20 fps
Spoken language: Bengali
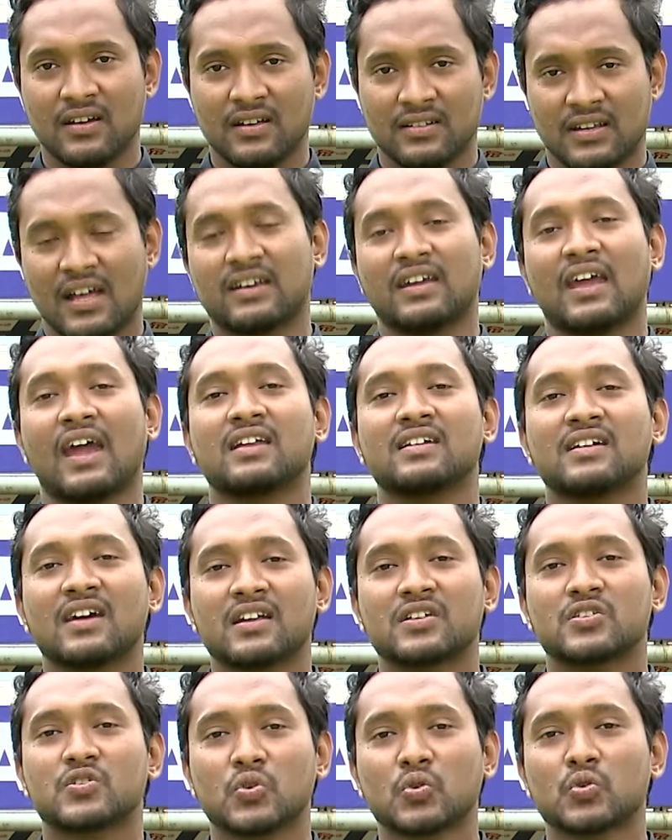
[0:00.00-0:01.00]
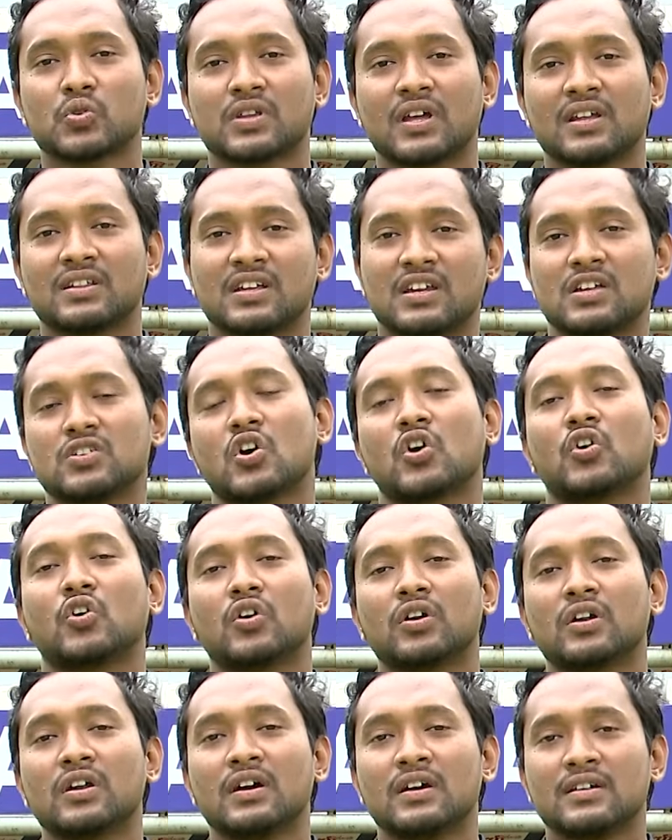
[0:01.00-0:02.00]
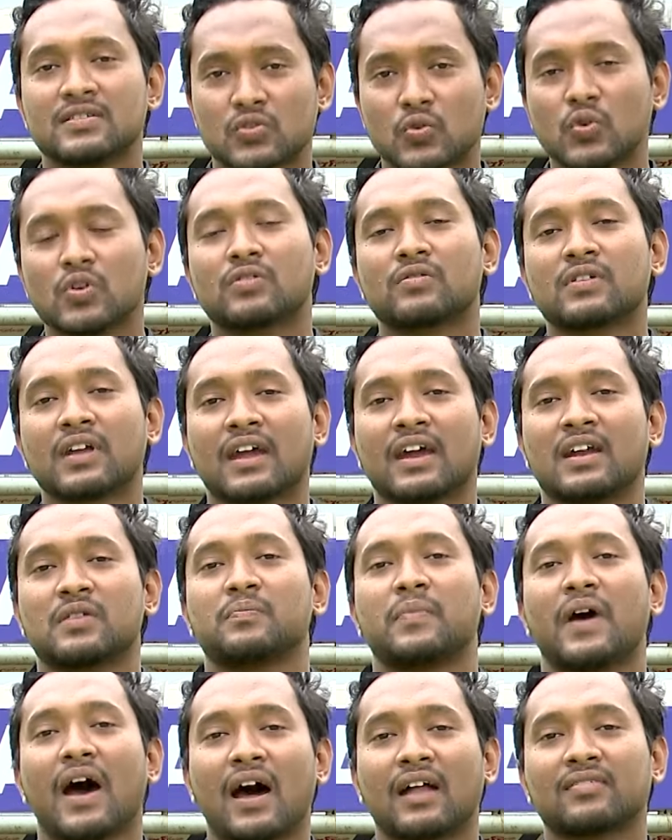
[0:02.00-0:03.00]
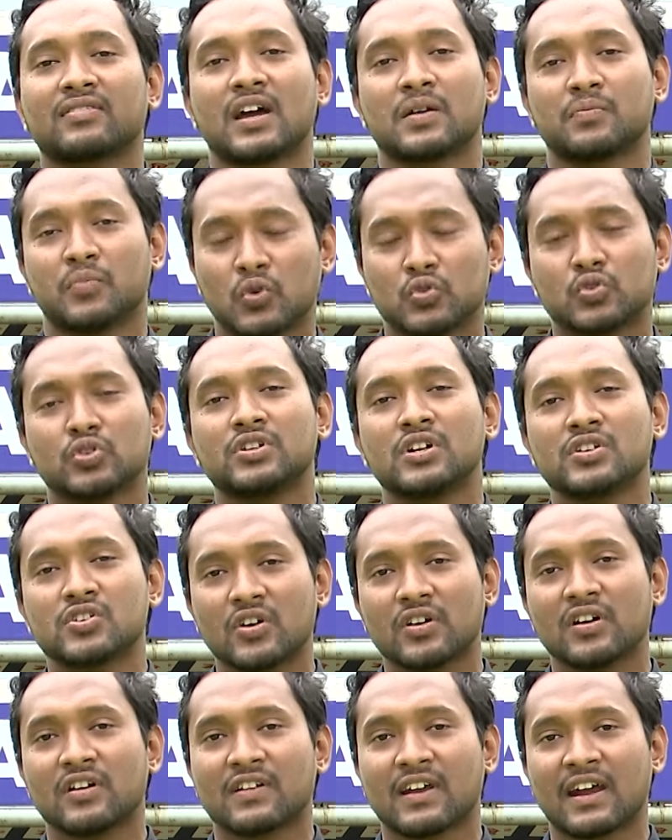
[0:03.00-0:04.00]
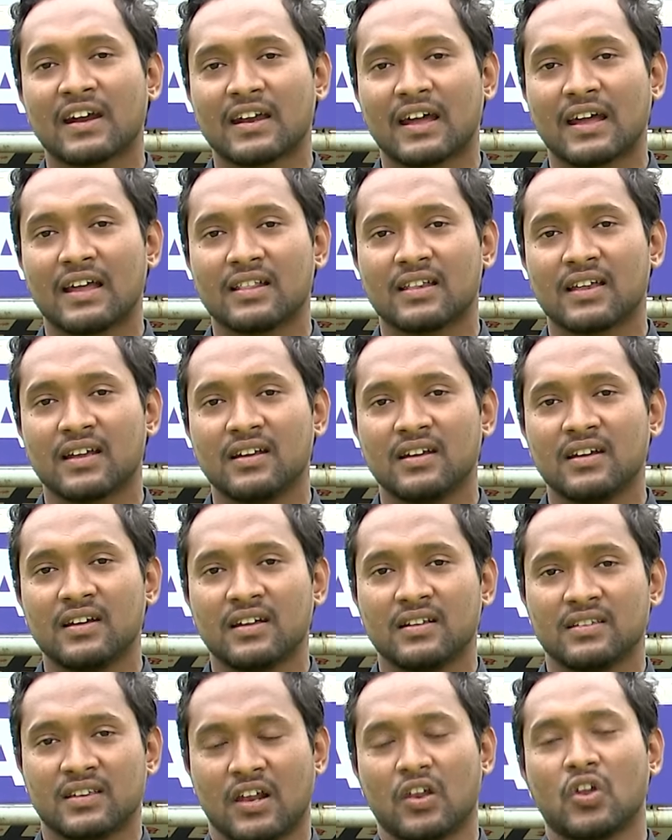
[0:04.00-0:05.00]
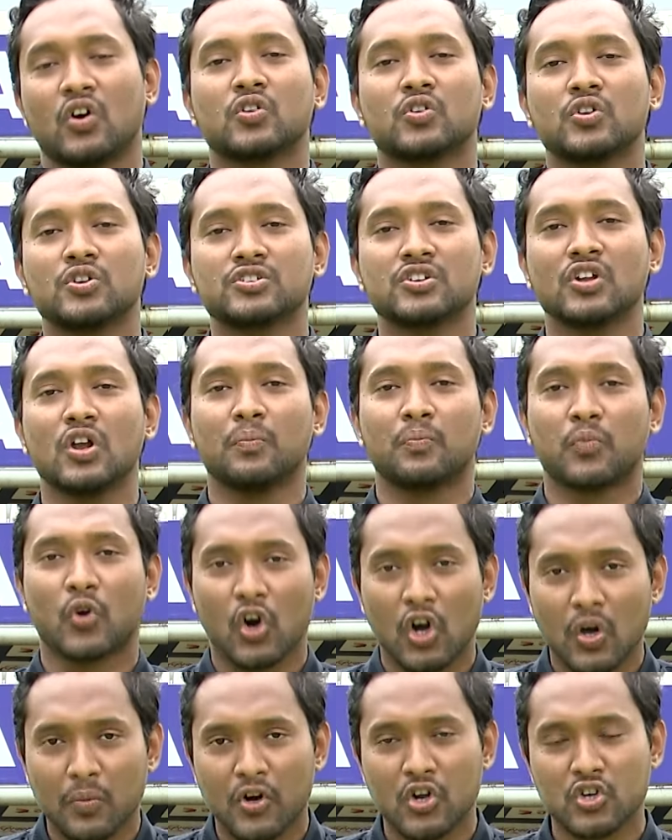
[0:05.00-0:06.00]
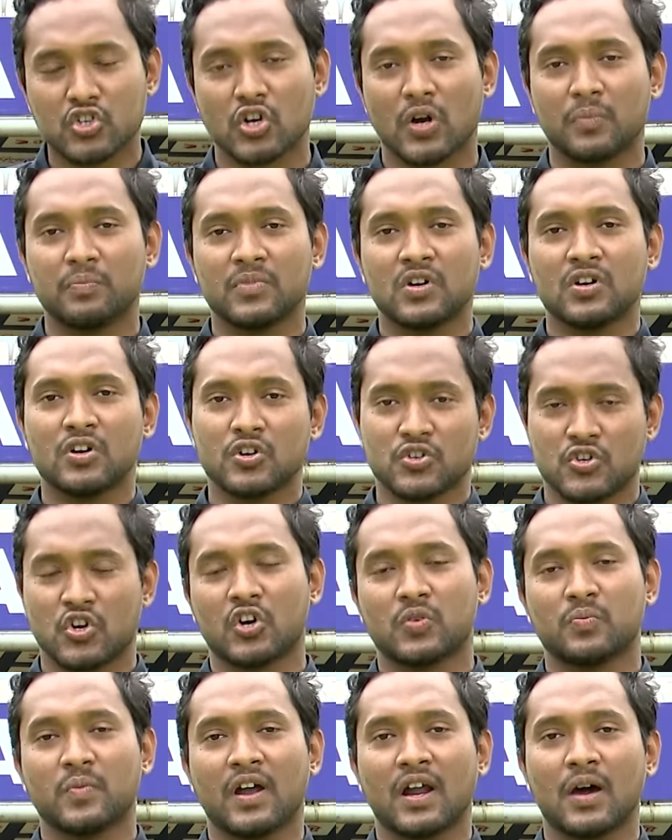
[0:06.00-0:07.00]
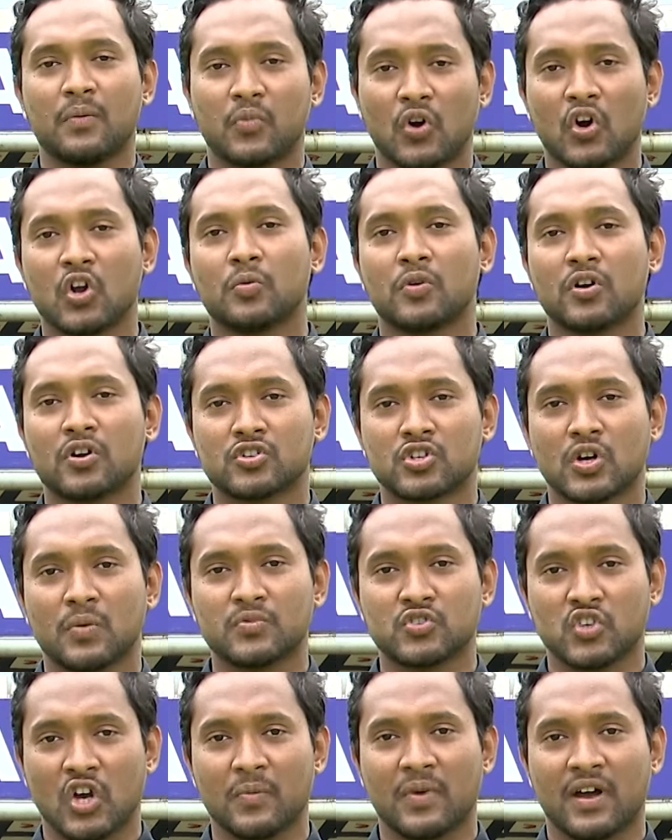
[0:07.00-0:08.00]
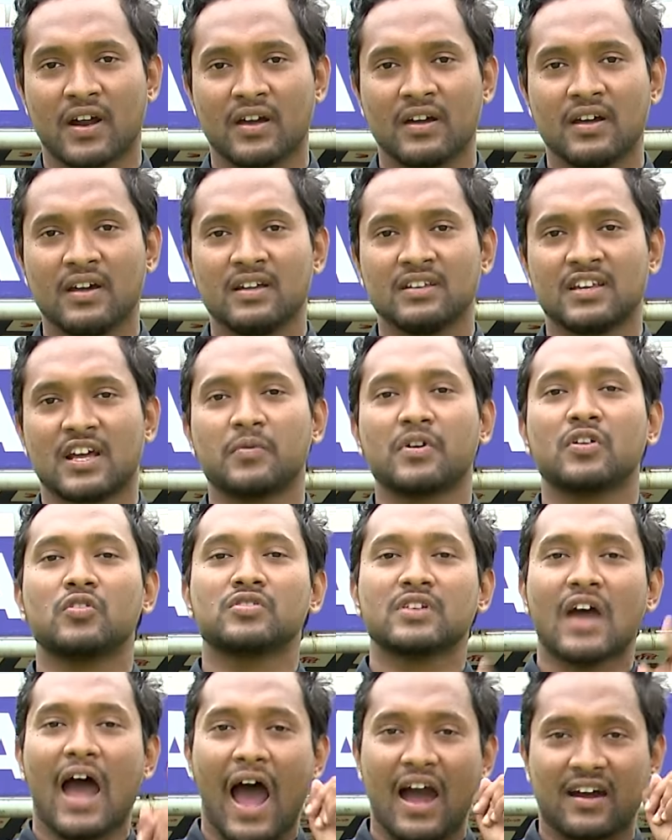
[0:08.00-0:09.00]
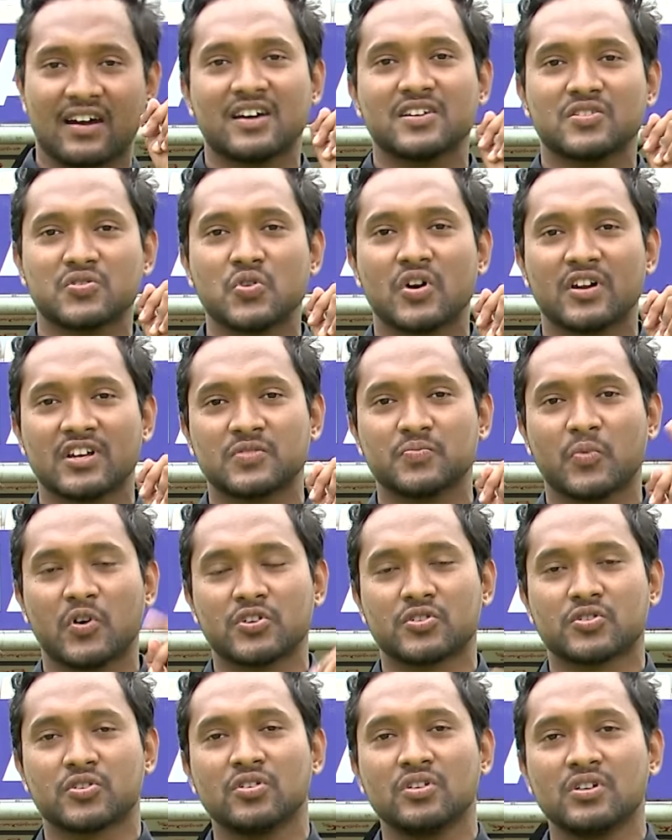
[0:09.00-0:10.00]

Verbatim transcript: তার ক্যারিয়ারের শুরুতে তিনি যখন স্কুল ক্রিকেট বা তার বন্ধুদের সঙ্গে ক্রিকেটটা খেলতেন তার লক্ষ্যই ছিল বড় বড় সব শট মারা বড় বড় সব ছয় মারা তার মানে ওই যে আকাশ ছোঁয়ার স্পর্শ